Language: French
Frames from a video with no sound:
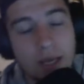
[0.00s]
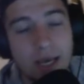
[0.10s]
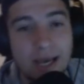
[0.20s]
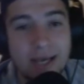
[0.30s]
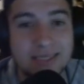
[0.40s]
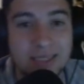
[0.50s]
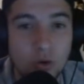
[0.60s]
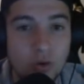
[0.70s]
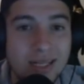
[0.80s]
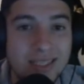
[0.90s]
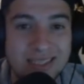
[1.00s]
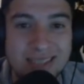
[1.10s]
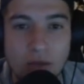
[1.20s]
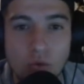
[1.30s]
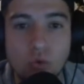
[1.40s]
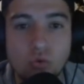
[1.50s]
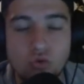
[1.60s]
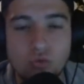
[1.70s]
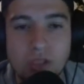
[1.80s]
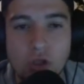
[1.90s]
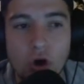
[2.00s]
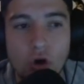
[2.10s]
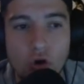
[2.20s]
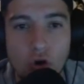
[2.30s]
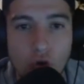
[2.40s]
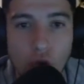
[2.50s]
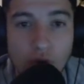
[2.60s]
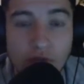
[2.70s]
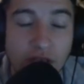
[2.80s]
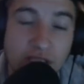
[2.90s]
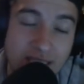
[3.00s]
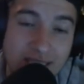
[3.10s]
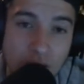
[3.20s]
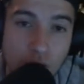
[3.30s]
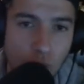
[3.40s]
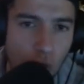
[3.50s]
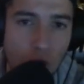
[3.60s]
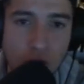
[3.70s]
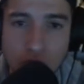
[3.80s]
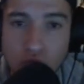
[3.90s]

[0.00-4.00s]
et c'est donc les anneaux du mineur gorgorifiant, c'est des anneaux orange tout